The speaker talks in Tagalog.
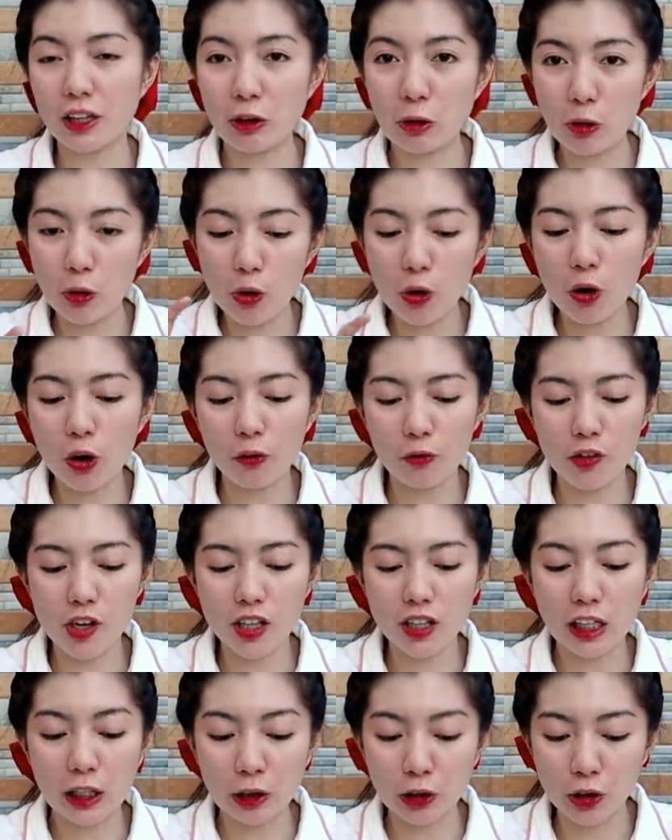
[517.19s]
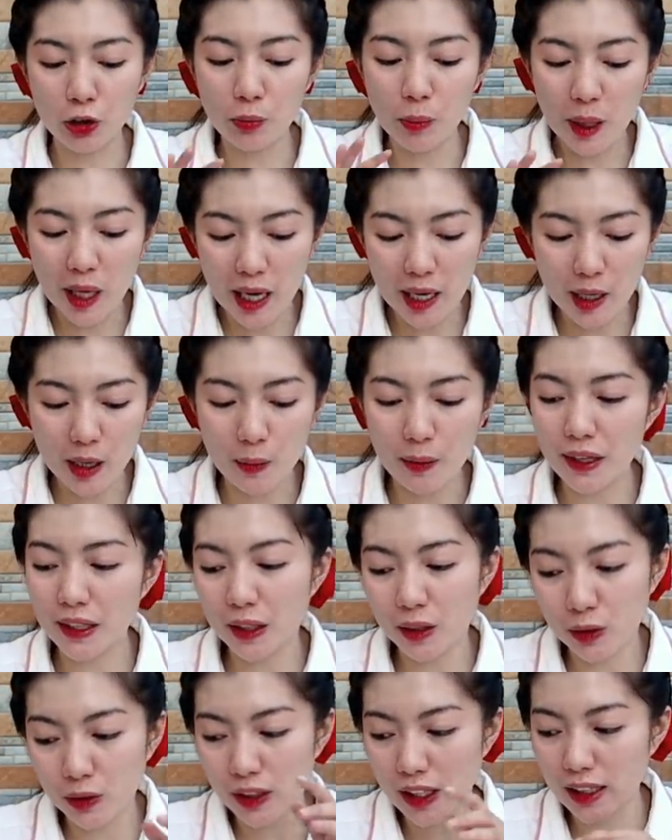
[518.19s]
Itong coffee, tatlong magagawa
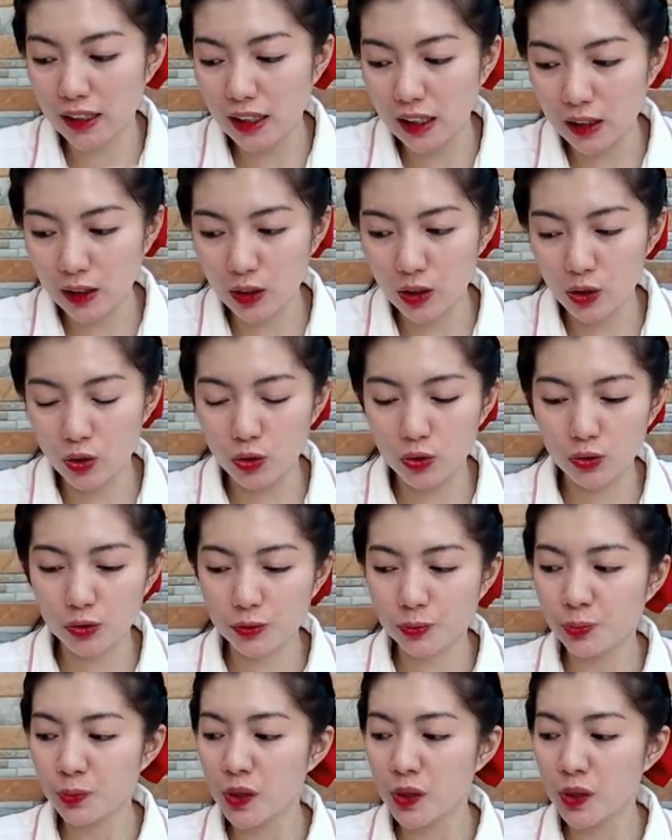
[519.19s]
nito dahil tatlo yung,